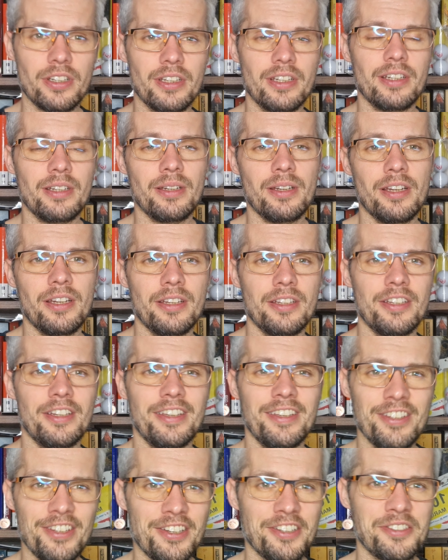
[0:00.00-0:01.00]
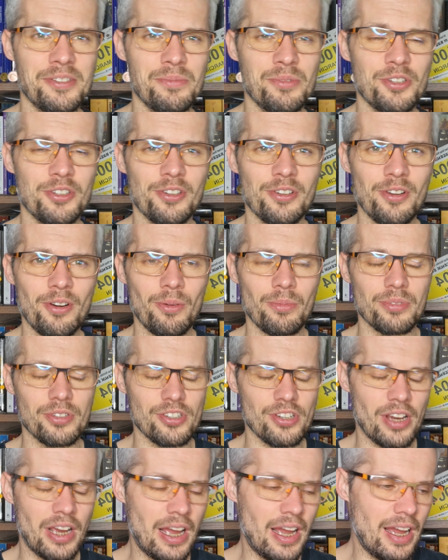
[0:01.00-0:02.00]
e, i nie chcę mi się tego
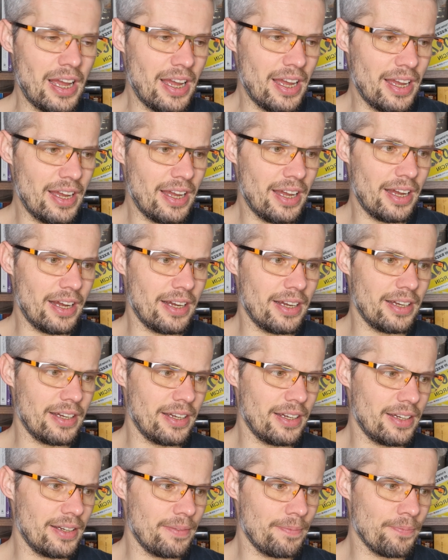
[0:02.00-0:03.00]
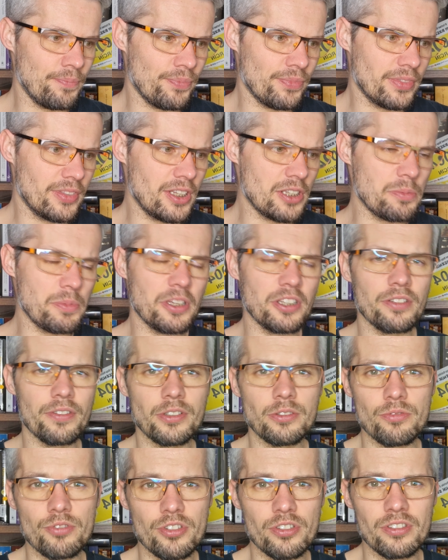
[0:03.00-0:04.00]
robić. Um, nie zmienia to
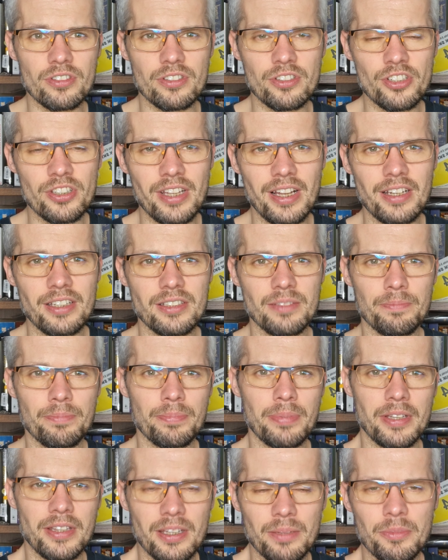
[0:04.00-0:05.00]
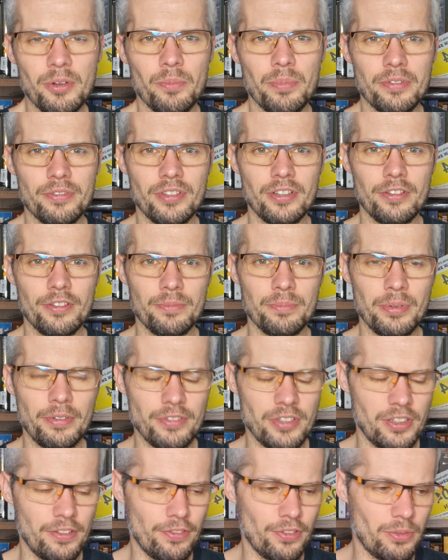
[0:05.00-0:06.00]
faktu, że, że dalej będę miał pewne,
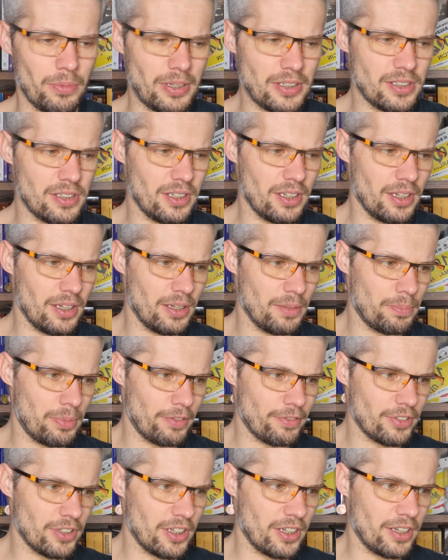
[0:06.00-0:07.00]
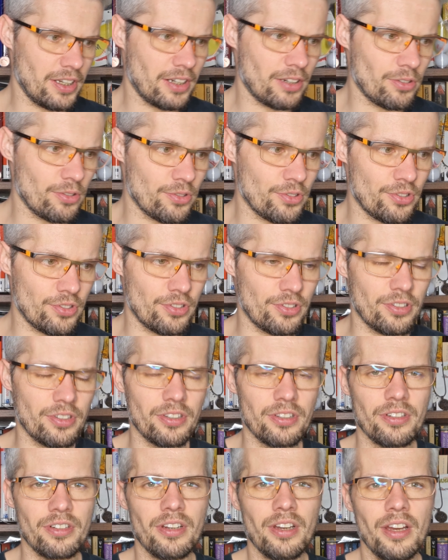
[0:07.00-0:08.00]
pewne informacje i pewnie jakoś
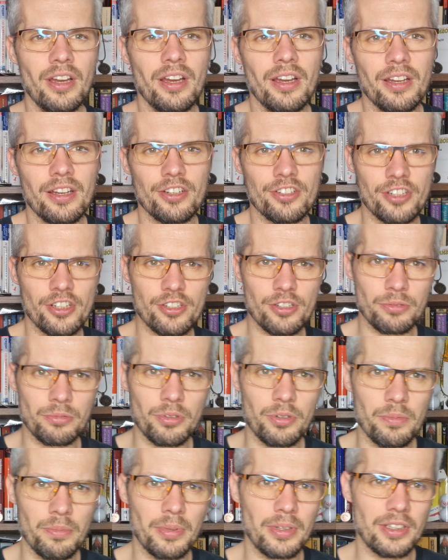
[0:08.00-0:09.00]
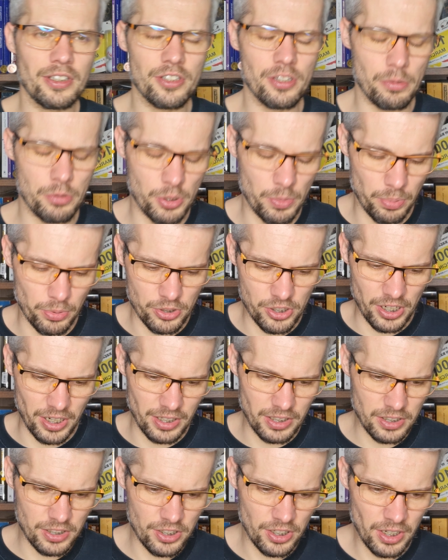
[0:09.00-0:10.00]
e, rzeczy, którymi będę chciał się
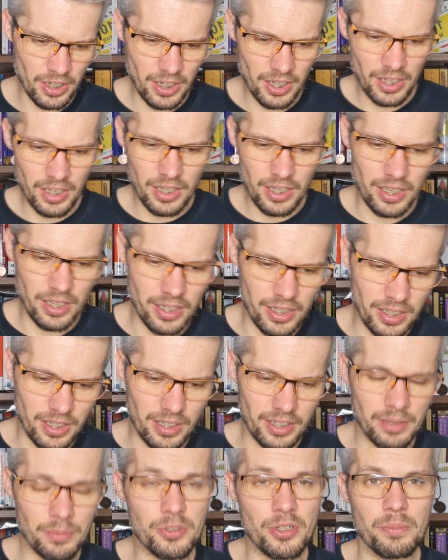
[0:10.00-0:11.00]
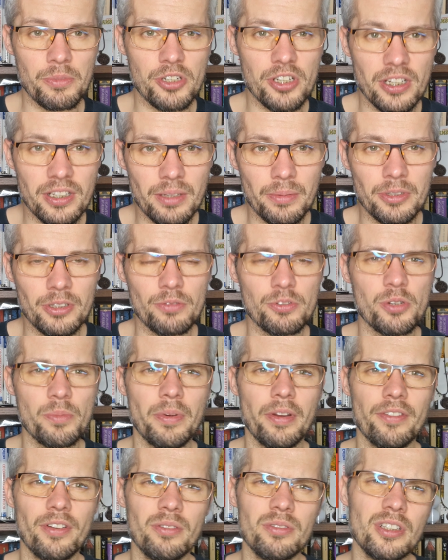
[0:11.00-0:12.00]
podzielić e, i przemyślenia będą się
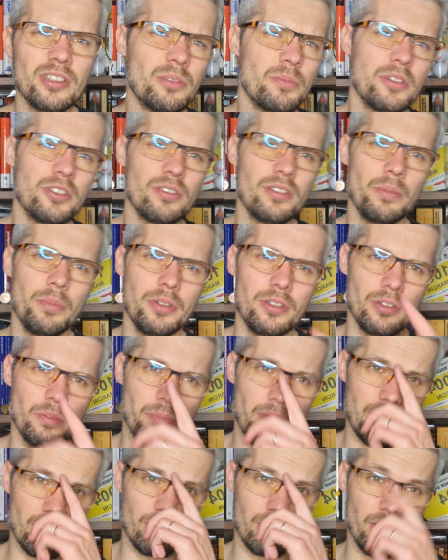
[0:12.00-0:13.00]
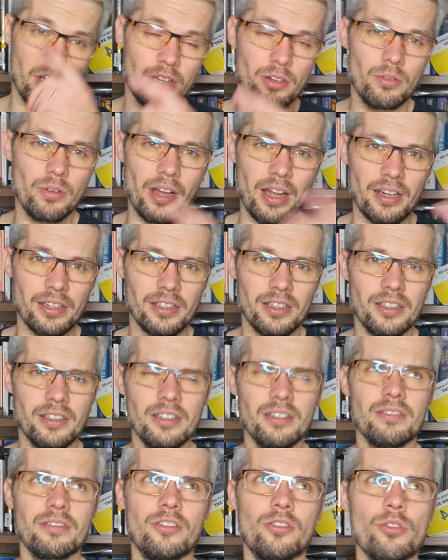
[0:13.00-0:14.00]
pojawiały, natomiast one będą bardzo nieregularnie
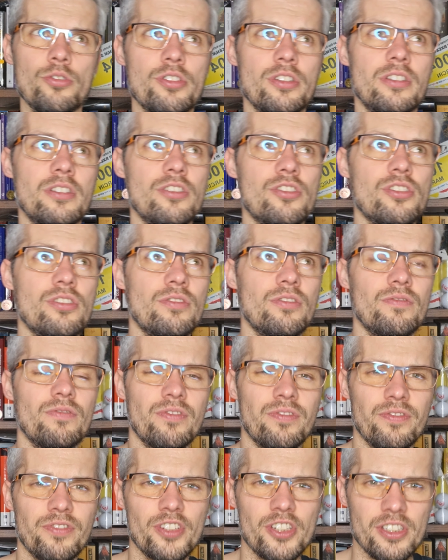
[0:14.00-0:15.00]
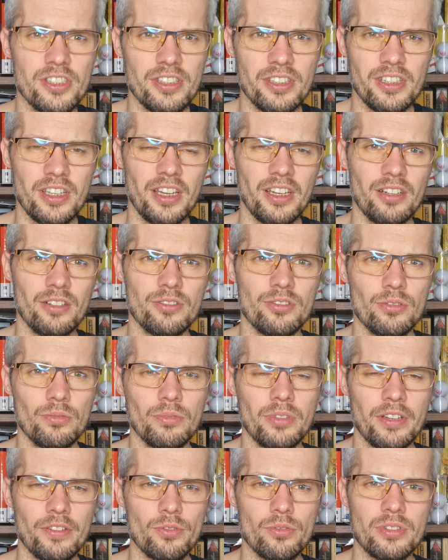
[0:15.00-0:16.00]
i to się tyczy wszystkiego, co
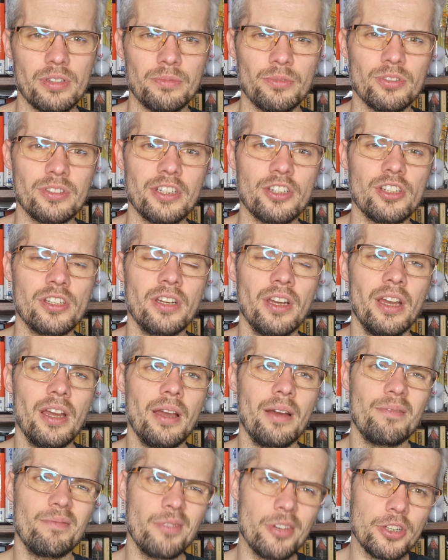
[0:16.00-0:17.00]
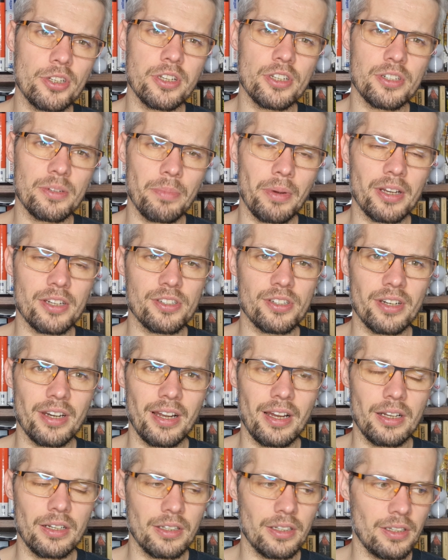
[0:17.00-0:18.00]
tutaj rzucam. To znaczy, myślę, że bardziej
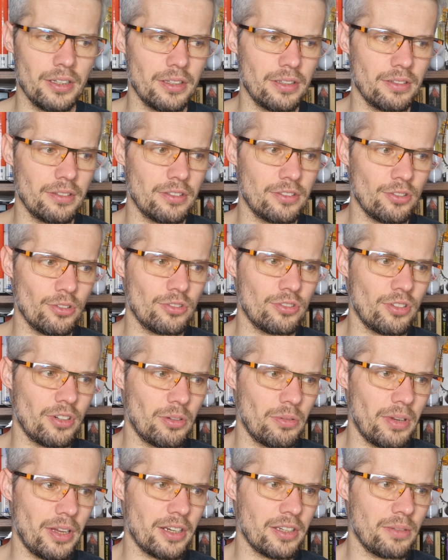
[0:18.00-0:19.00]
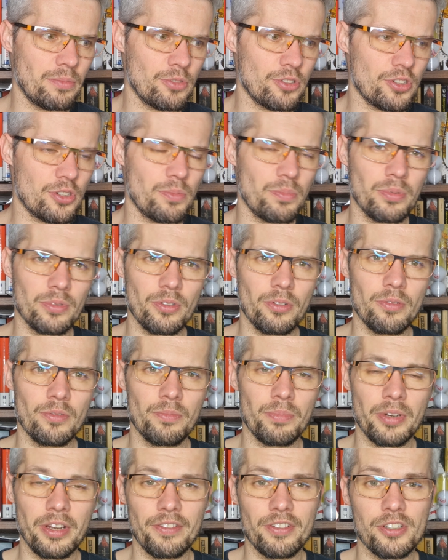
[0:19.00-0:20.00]
realnie to, co regularnie może się
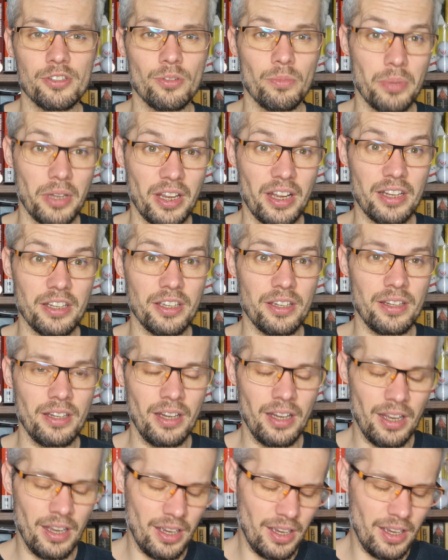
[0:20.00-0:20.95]
pojawiać, to bieganie